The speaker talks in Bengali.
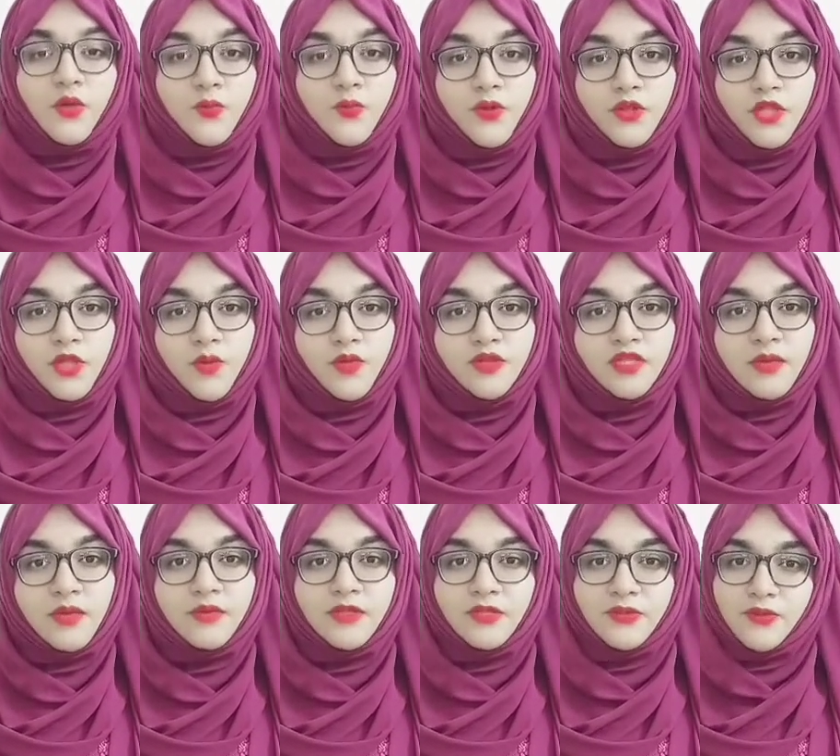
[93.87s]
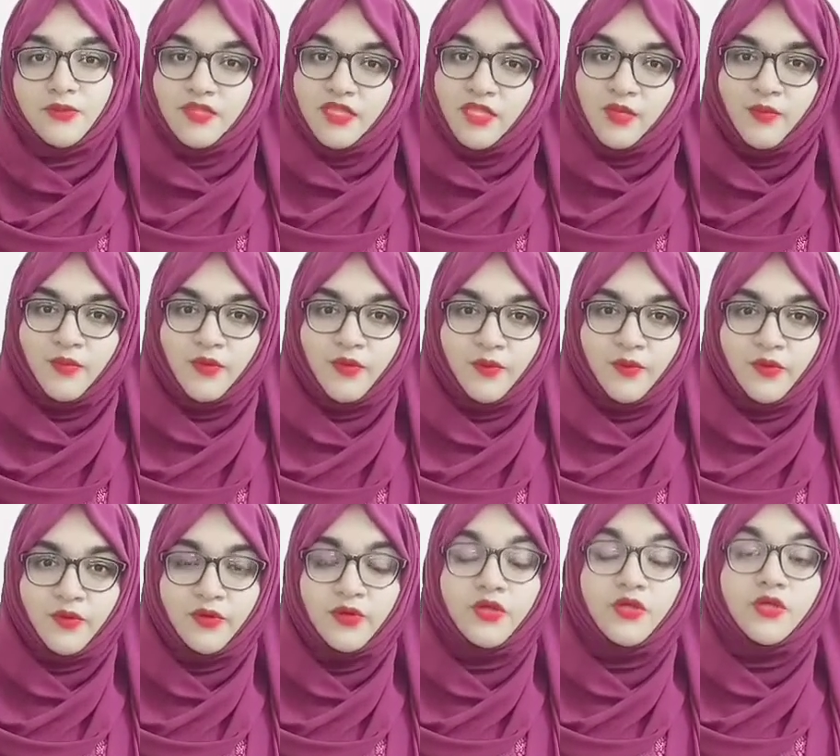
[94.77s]
প্রথমত আমি দুধ নিয়ে
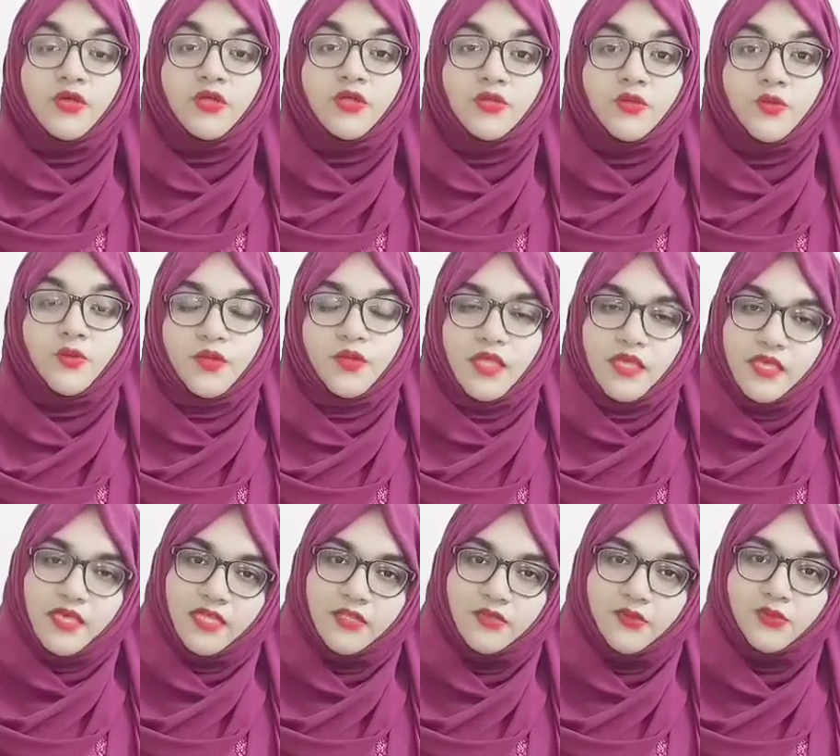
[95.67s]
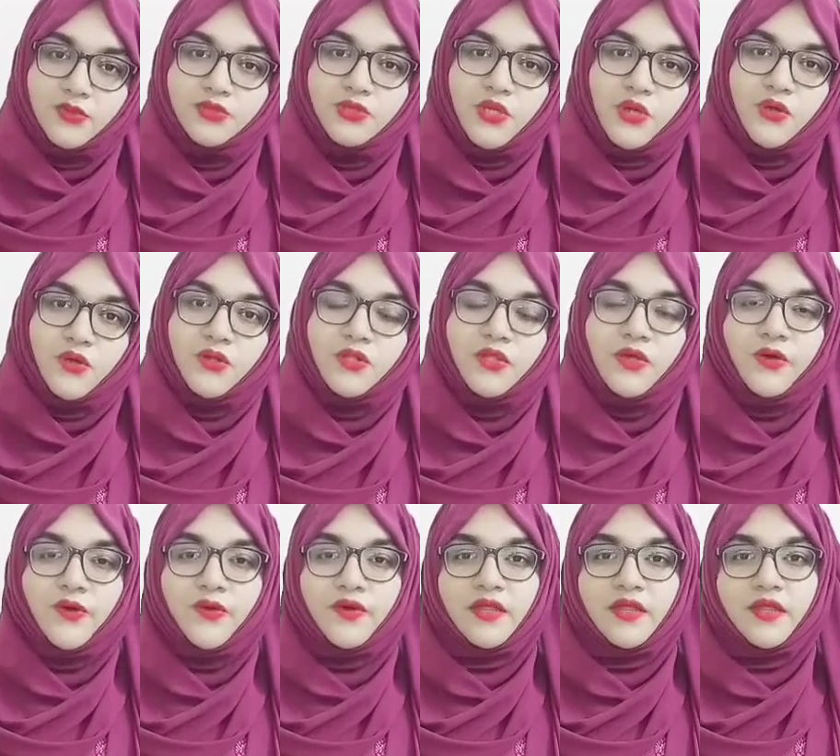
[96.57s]
বলবো দুধে কিন্তু সকল
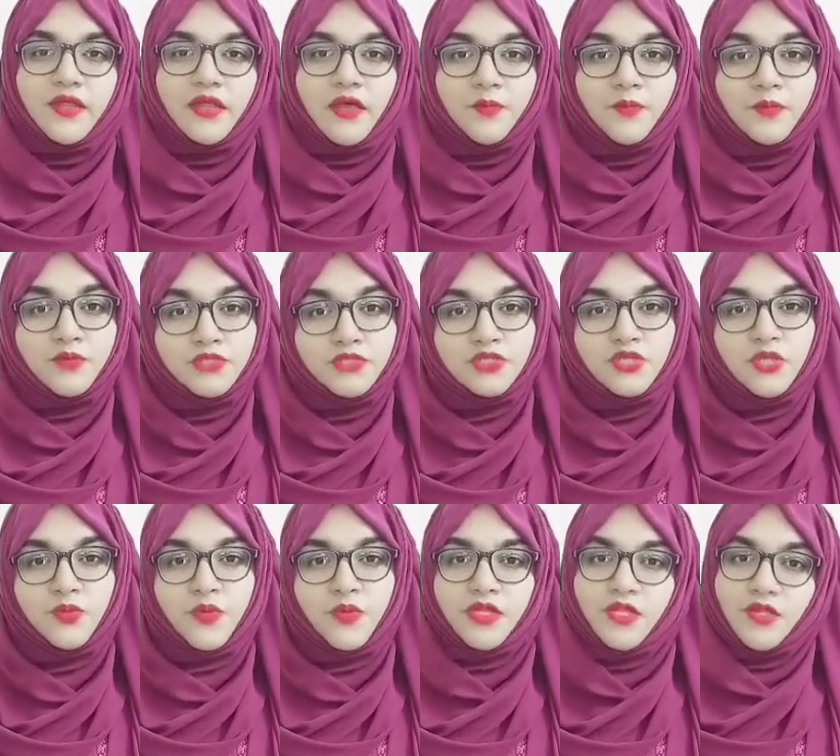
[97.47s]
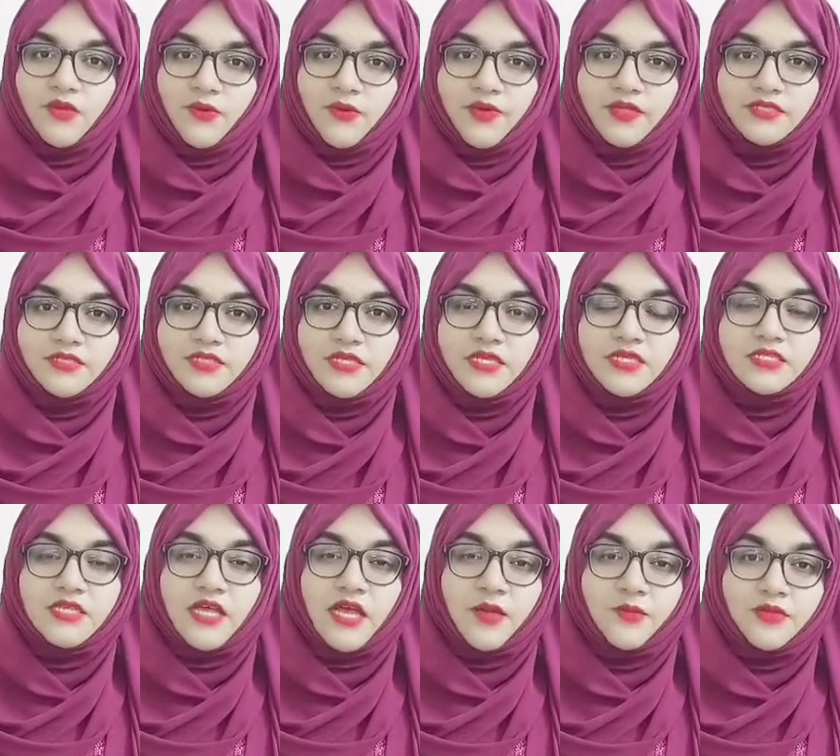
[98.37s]
ধরনের পুষ্টি উপাদান রয়েছে
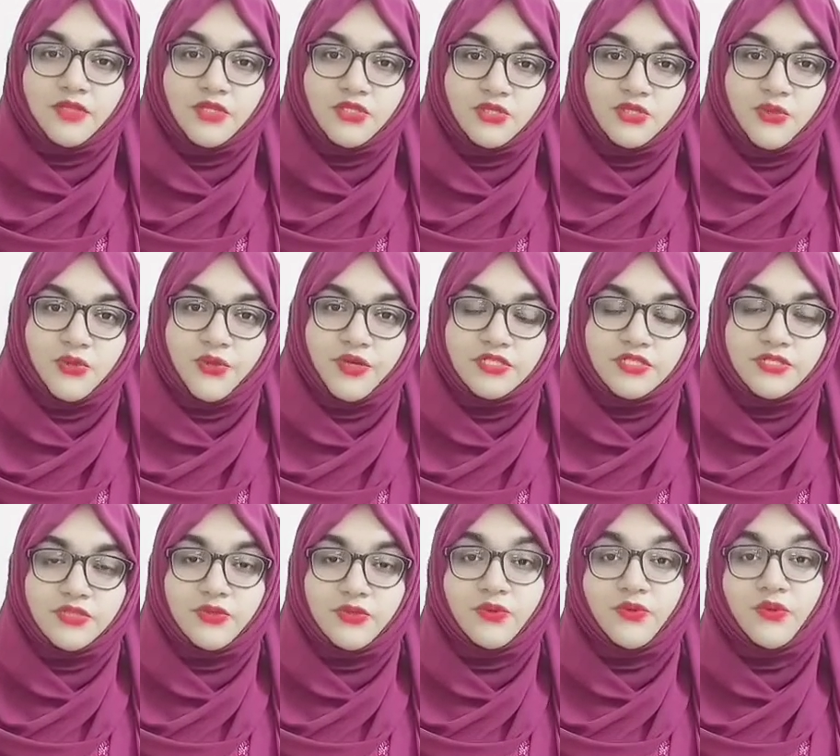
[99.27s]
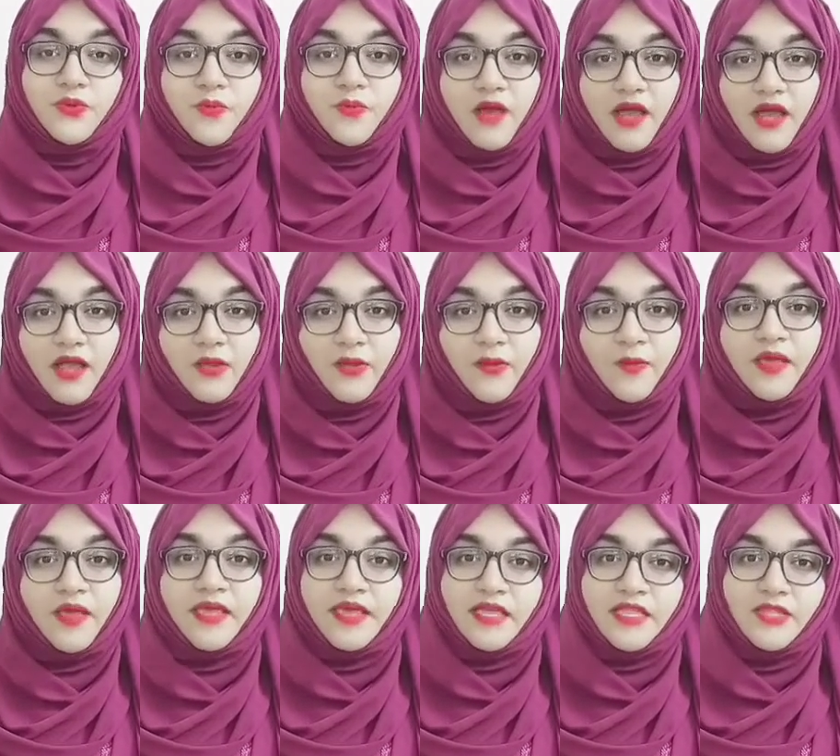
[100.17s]
যা আমাদের শরীরের জন্য খুব ভালো
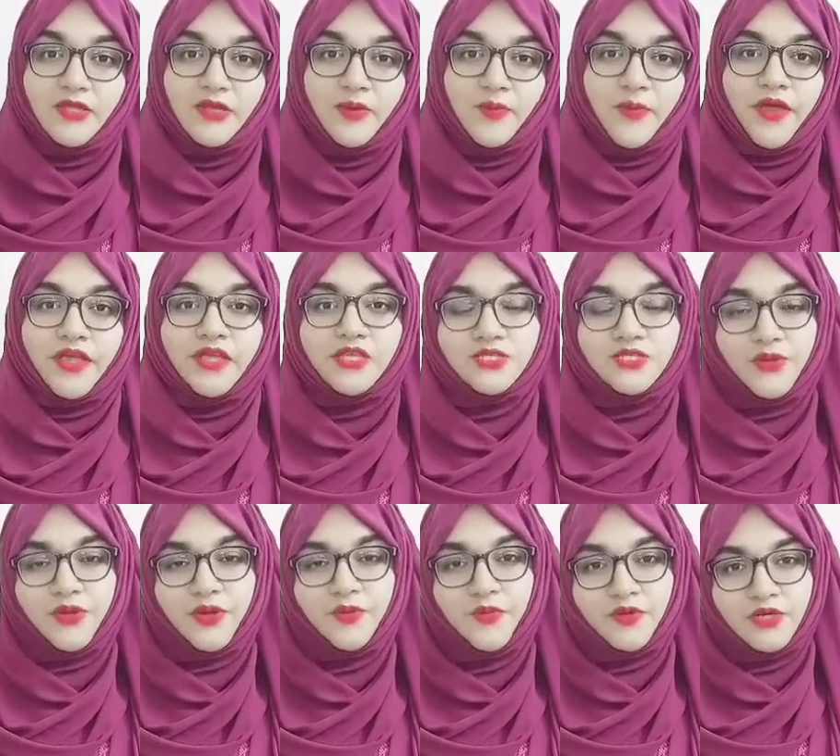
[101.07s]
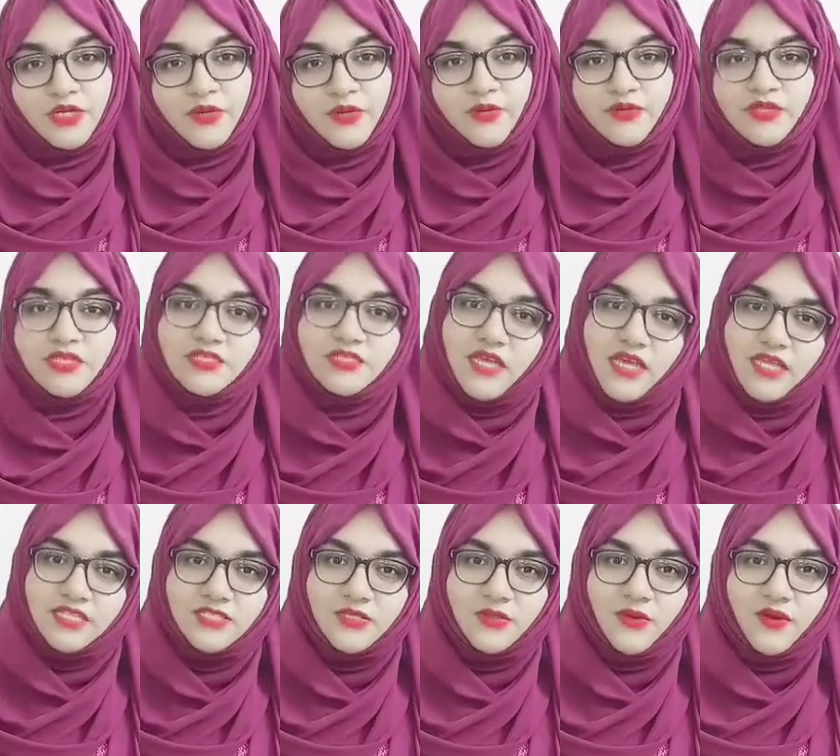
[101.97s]
বা হেলদি উপায়ে শরীর মোটা করতে
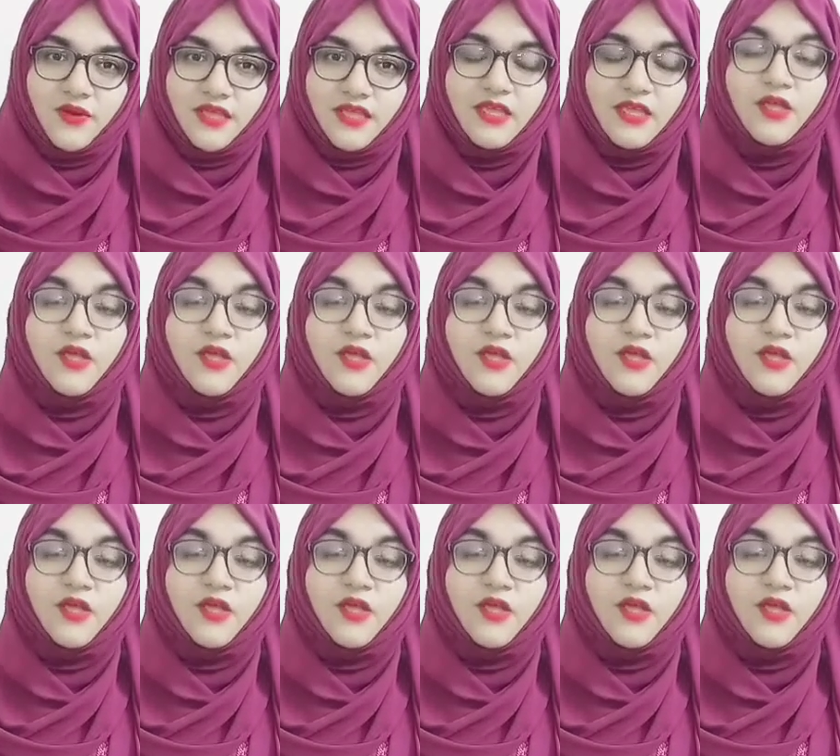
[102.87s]
সাহায্য করে